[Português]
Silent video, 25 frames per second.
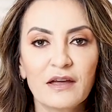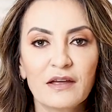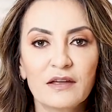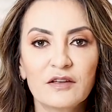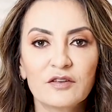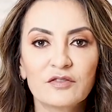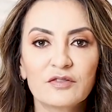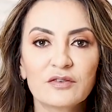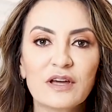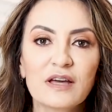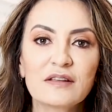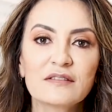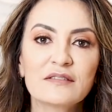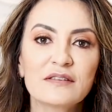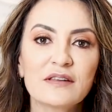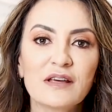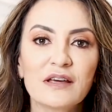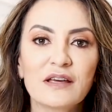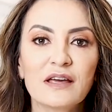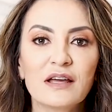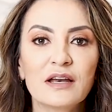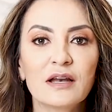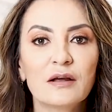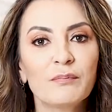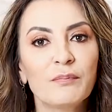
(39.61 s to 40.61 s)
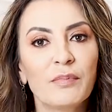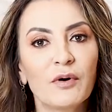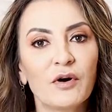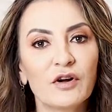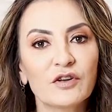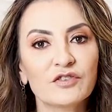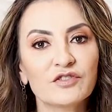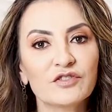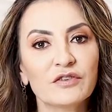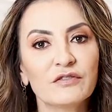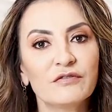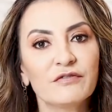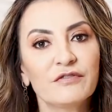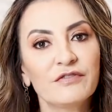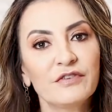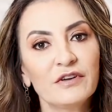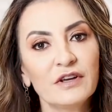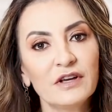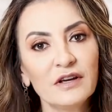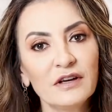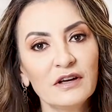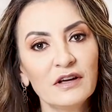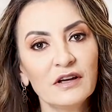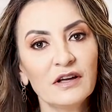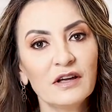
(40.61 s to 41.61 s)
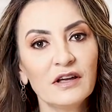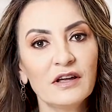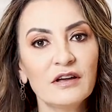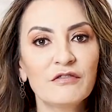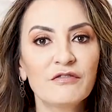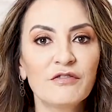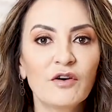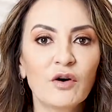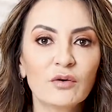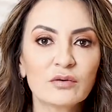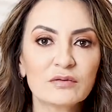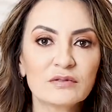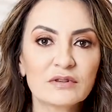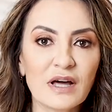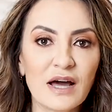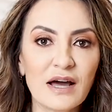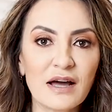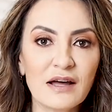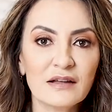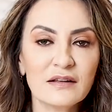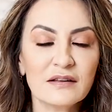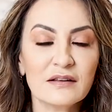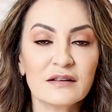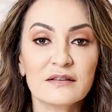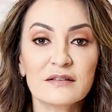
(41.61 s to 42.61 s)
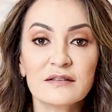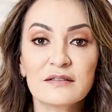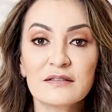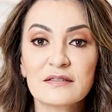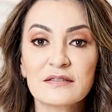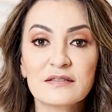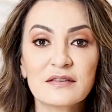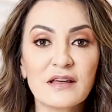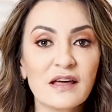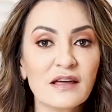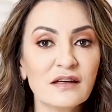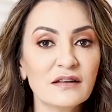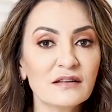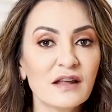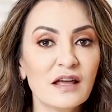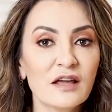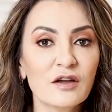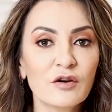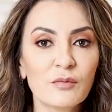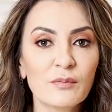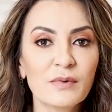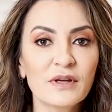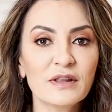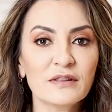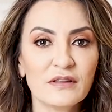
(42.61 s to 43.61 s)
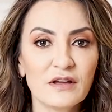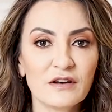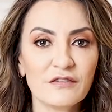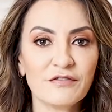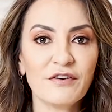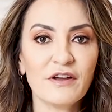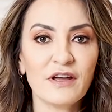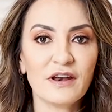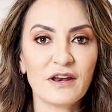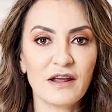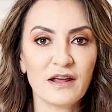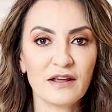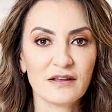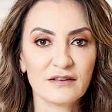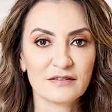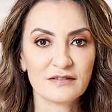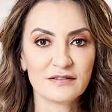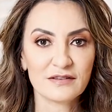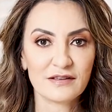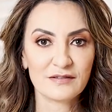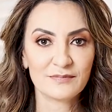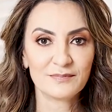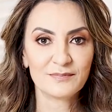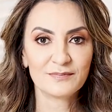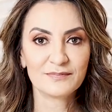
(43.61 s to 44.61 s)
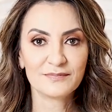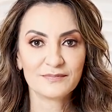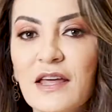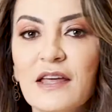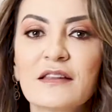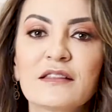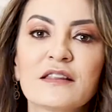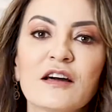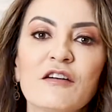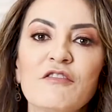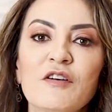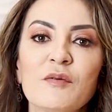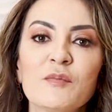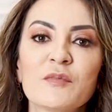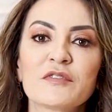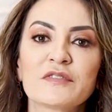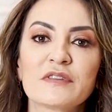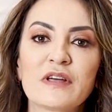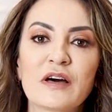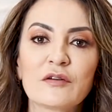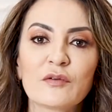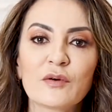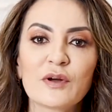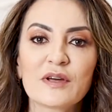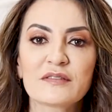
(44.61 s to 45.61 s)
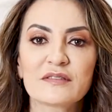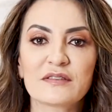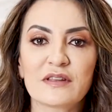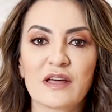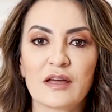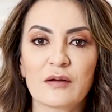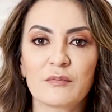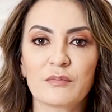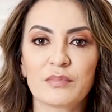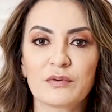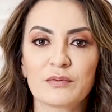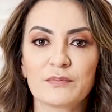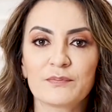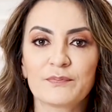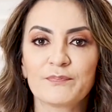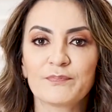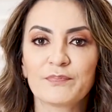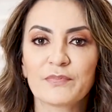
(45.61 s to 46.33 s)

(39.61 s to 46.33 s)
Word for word: Isso quer dizer que ele pode vir e voltar sem nenhuma interferência. Então vamos dar um exemplo.